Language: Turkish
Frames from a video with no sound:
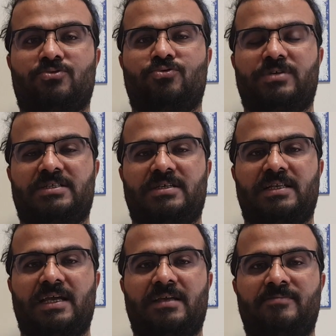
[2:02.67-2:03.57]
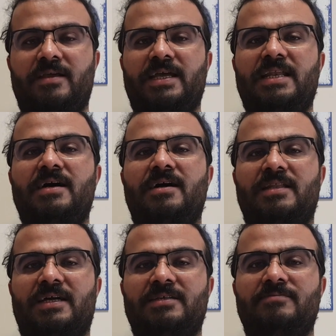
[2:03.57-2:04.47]
suretiyle ele
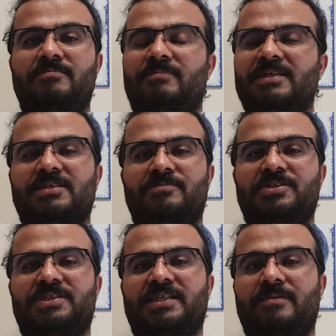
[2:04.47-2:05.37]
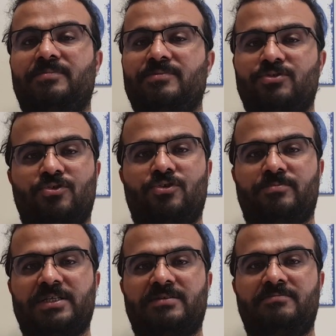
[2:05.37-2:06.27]
alan başka bir kitap
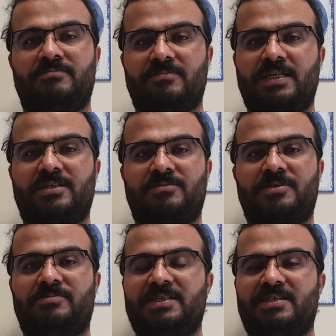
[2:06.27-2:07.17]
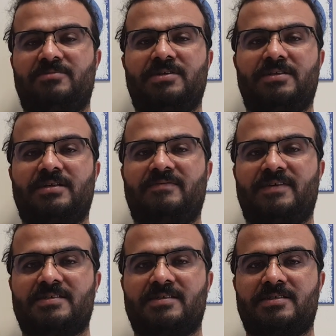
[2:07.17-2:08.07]
görmedim. Dediğim gibi 20 yıldan
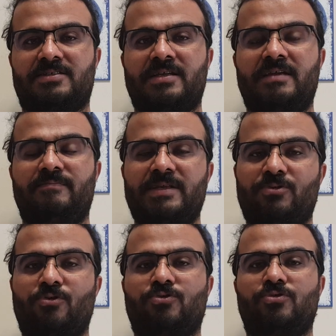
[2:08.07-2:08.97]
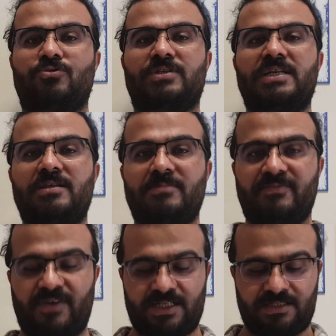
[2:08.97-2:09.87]
fazladır bir okurluk
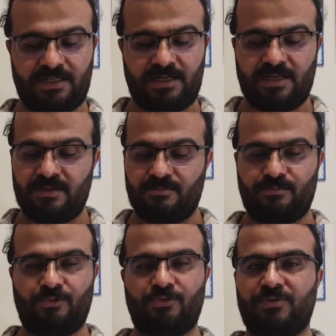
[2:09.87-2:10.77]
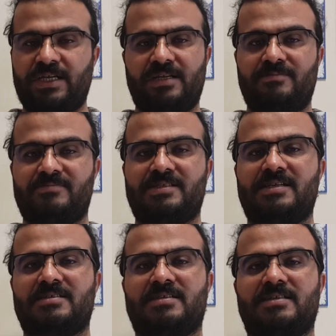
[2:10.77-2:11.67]
deneyimim var. Bu deneyim
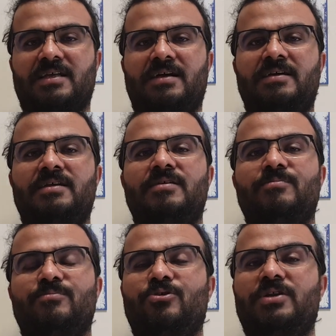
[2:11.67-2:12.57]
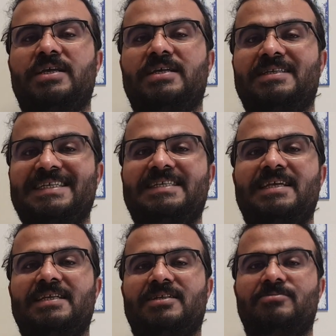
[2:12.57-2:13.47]
sırasında böyle
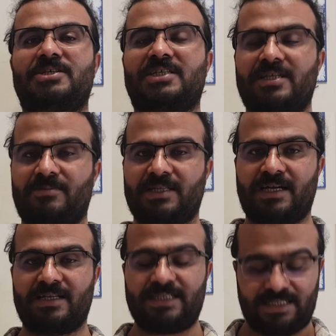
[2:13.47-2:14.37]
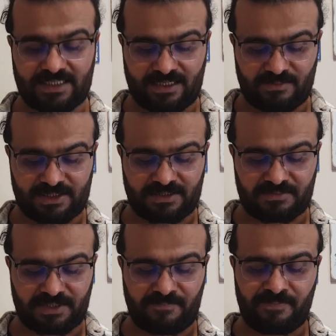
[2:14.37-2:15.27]
nitelikli bir kitaba daha denk
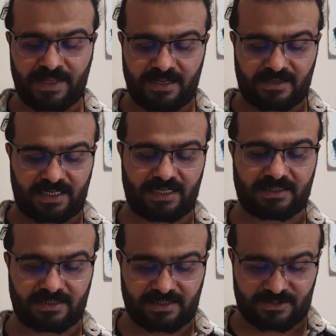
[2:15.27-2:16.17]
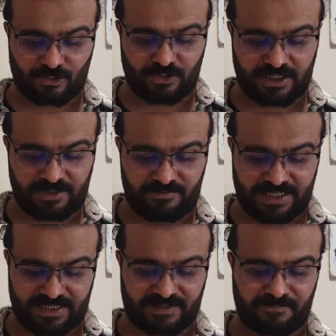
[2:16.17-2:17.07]
gelmediğimi rahatlıkla
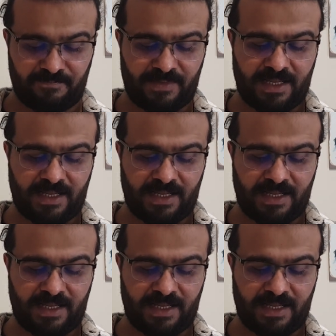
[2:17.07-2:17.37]
söyleyebilirim.